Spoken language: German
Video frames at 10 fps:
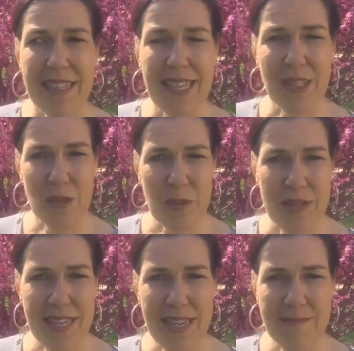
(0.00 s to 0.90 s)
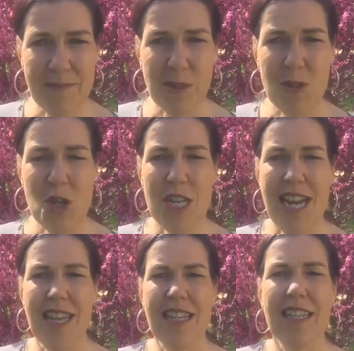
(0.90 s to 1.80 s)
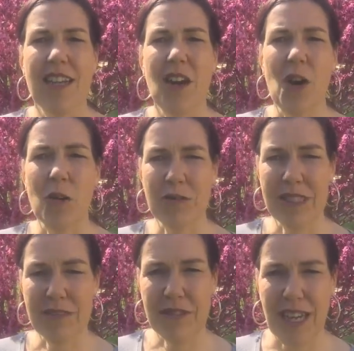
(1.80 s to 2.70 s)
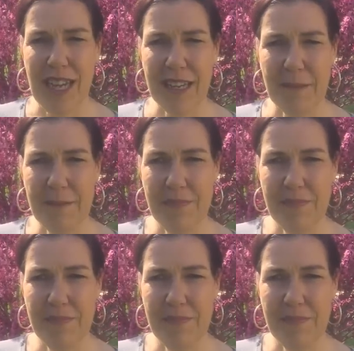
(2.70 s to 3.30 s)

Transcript: Gehe zu ihm hin und stelle offene Fragen.